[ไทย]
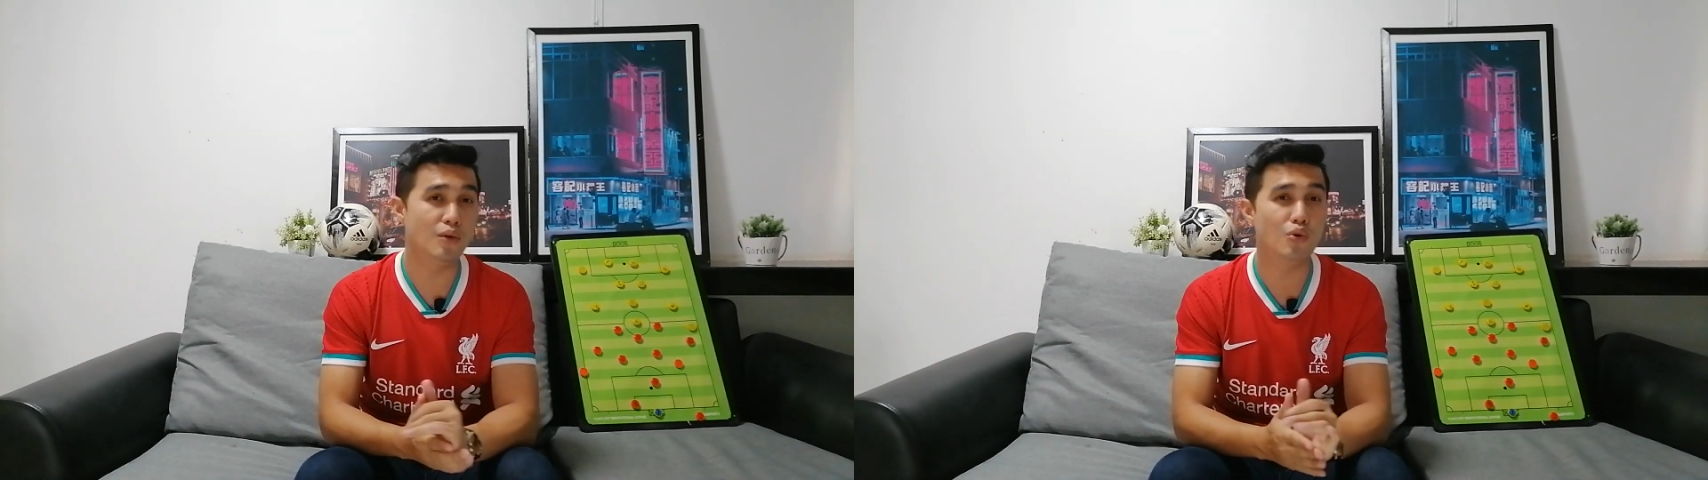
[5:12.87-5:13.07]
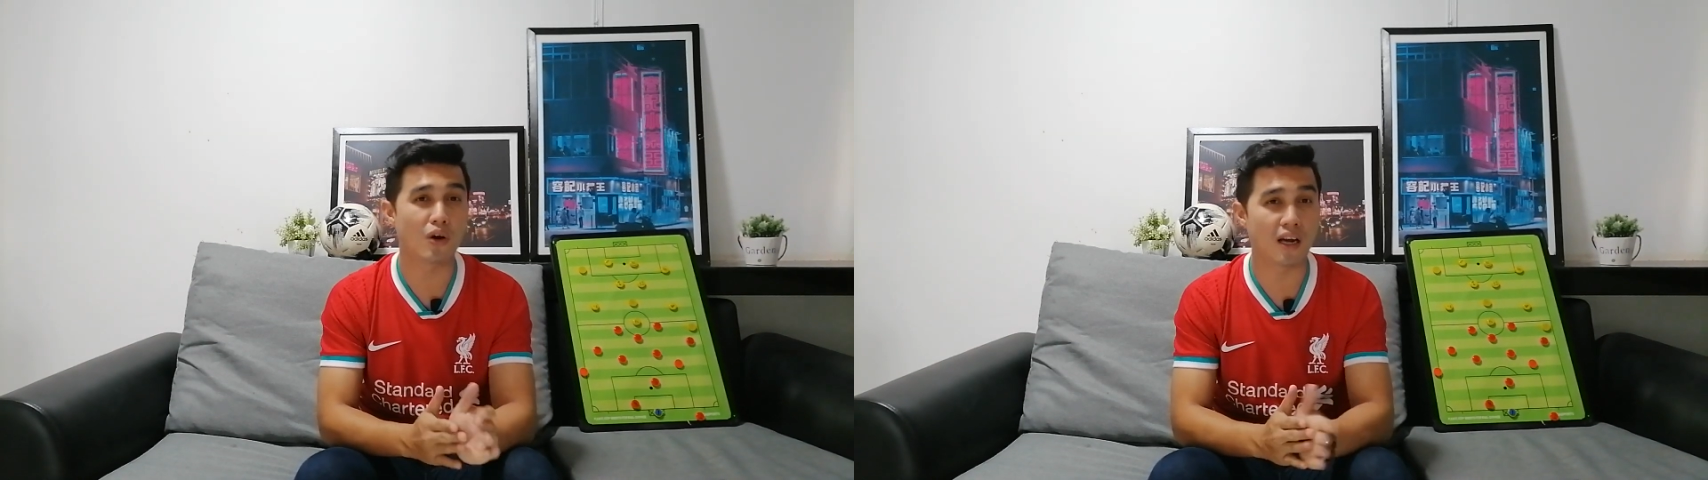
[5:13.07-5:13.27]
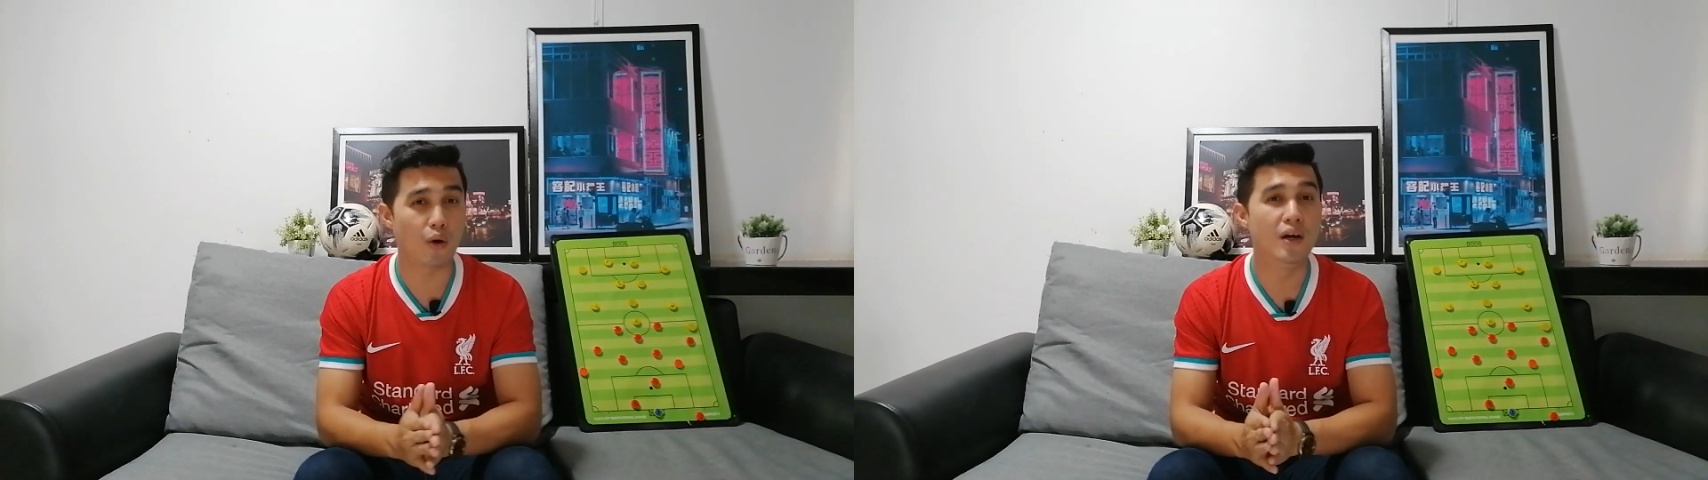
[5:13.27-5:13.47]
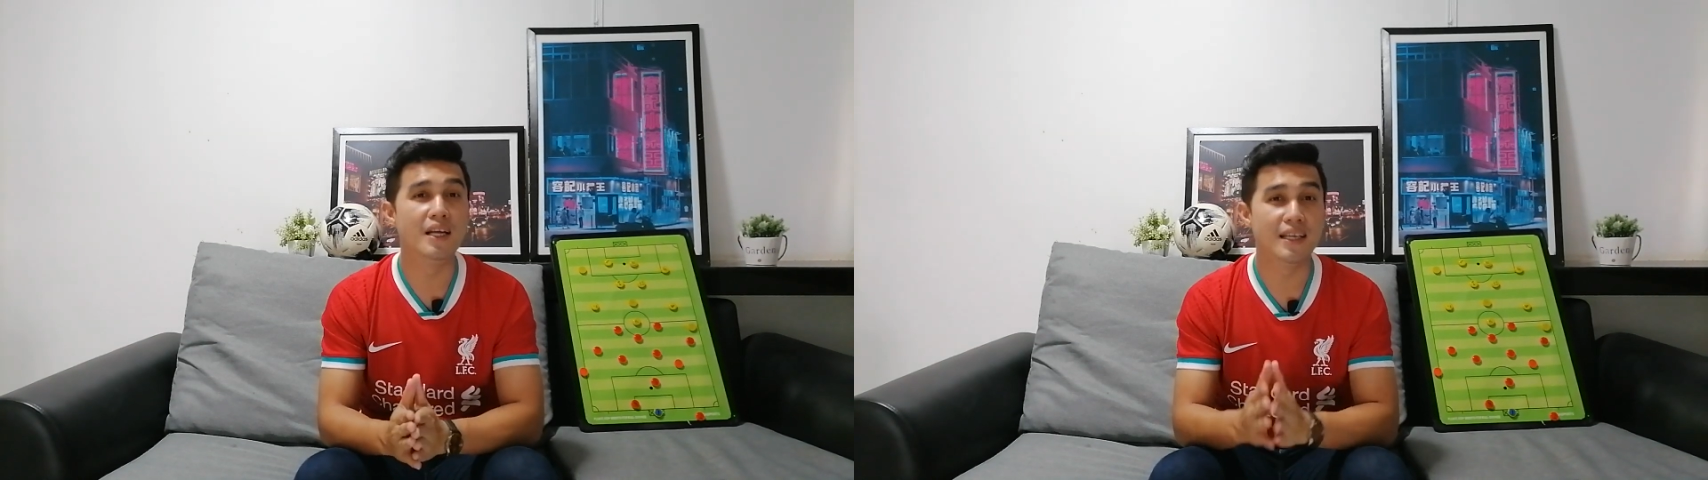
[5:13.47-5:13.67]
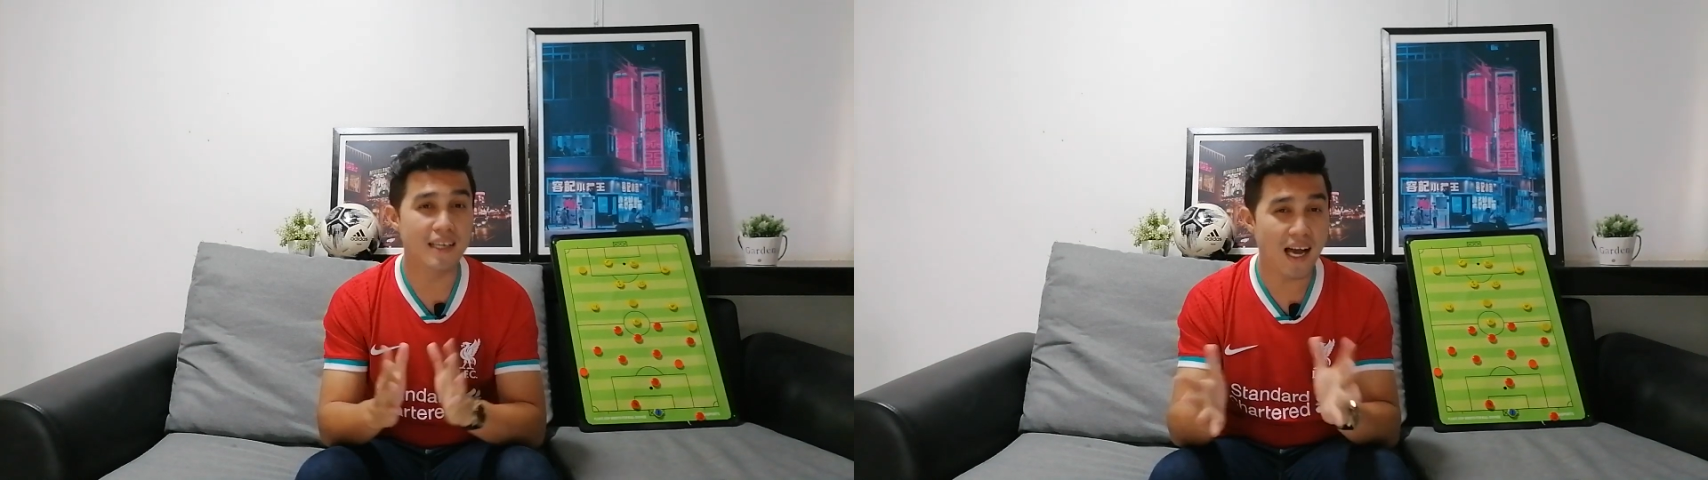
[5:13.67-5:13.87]
ลิเวอร์พูลของเรา
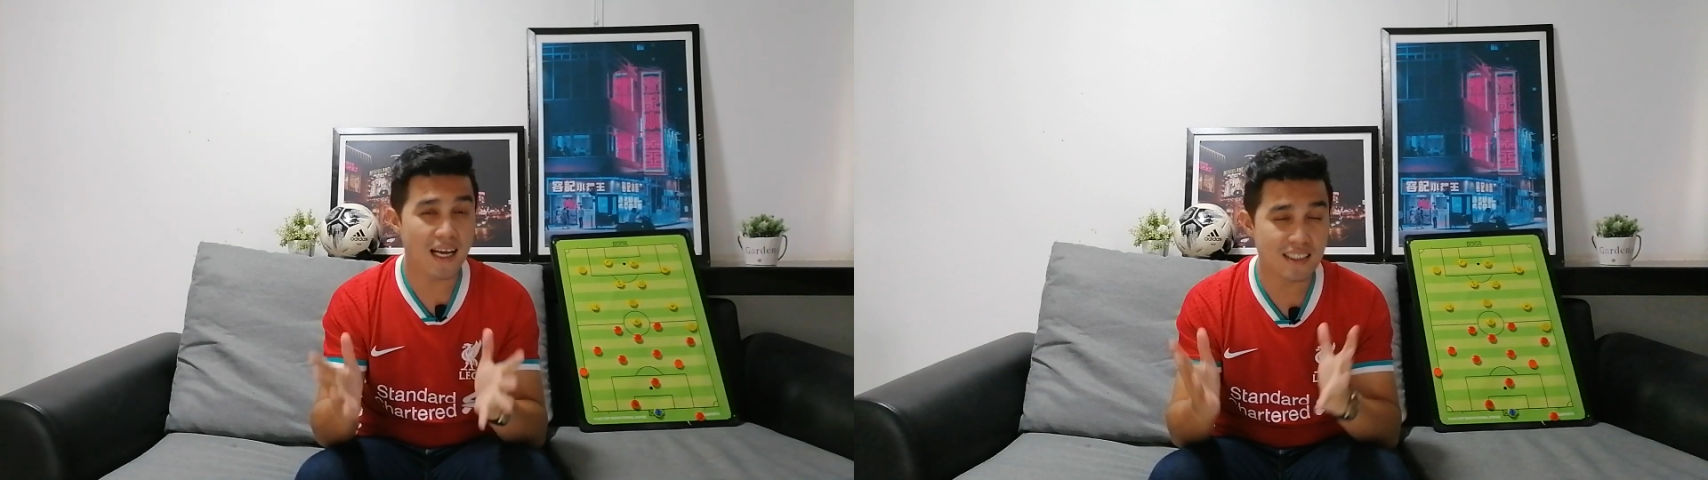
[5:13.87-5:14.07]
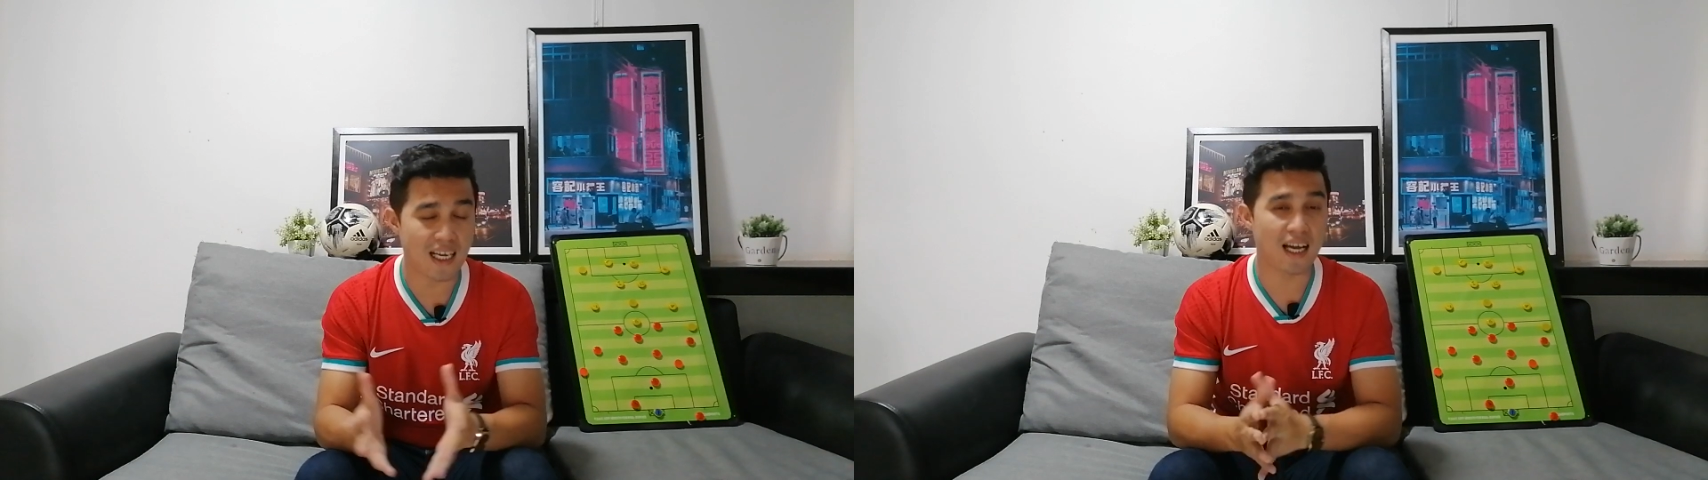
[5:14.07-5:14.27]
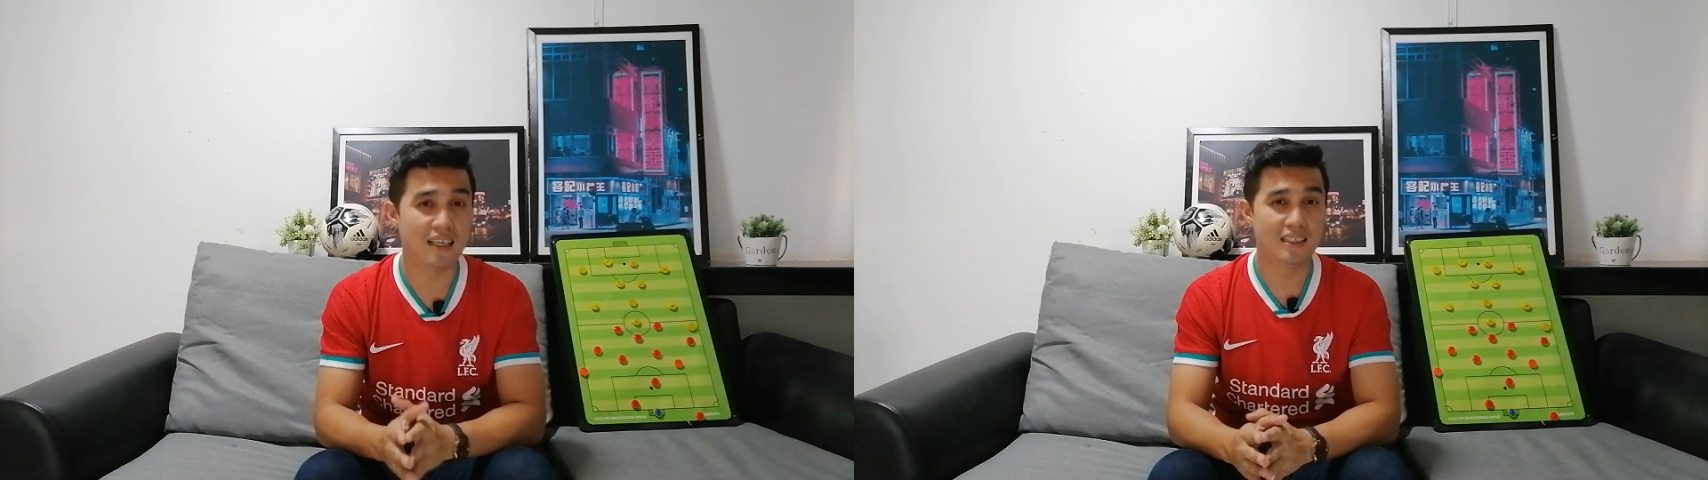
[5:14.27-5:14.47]
น่าจะ